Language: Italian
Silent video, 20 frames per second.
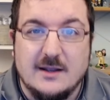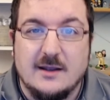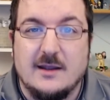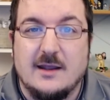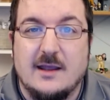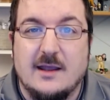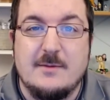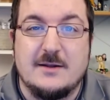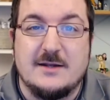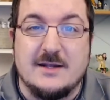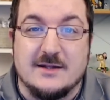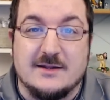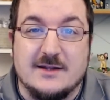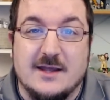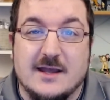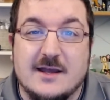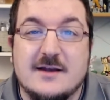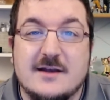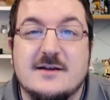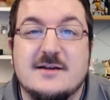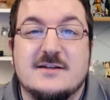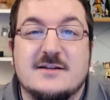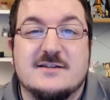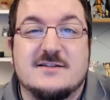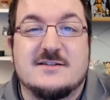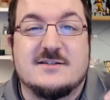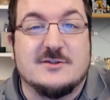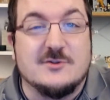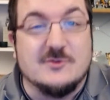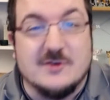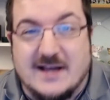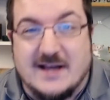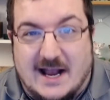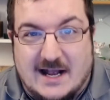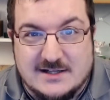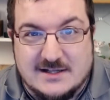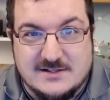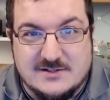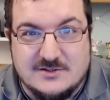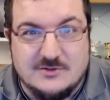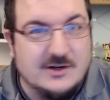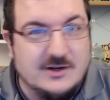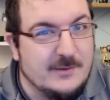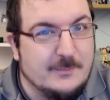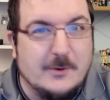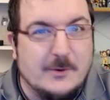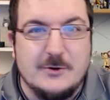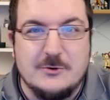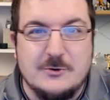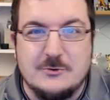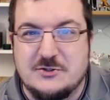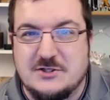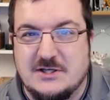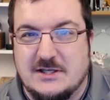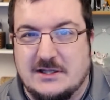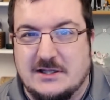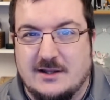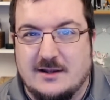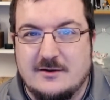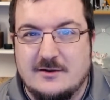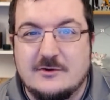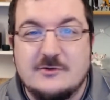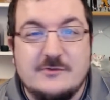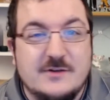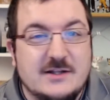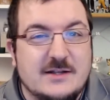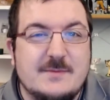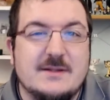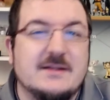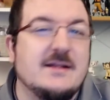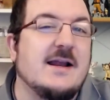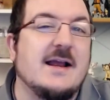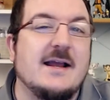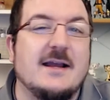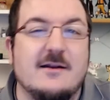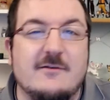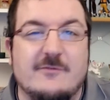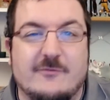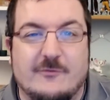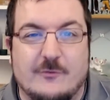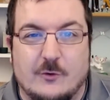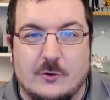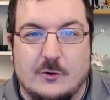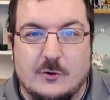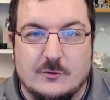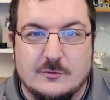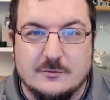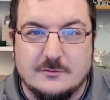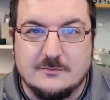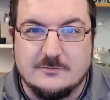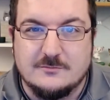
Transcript: e mi dite sto c***o e poi uscite, non dovete mettere neanche il follow.